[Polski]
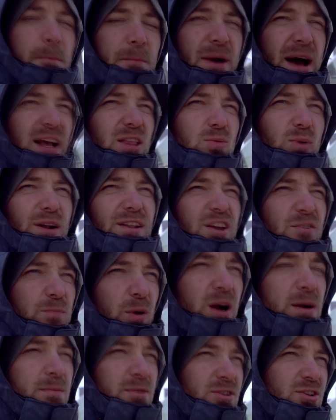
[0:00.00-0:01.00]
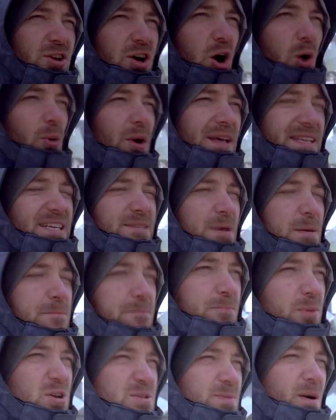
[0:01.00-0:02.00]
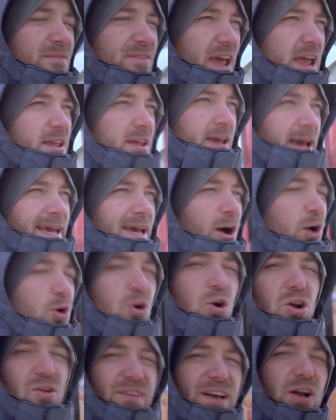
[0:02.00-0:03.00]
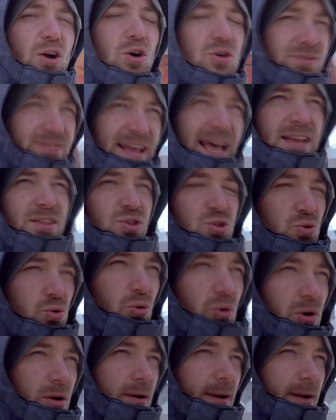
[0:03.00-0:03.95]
My aktualnie w Pokémon GO jesteśmy pozbawieni jakiegokolwiek kontentu.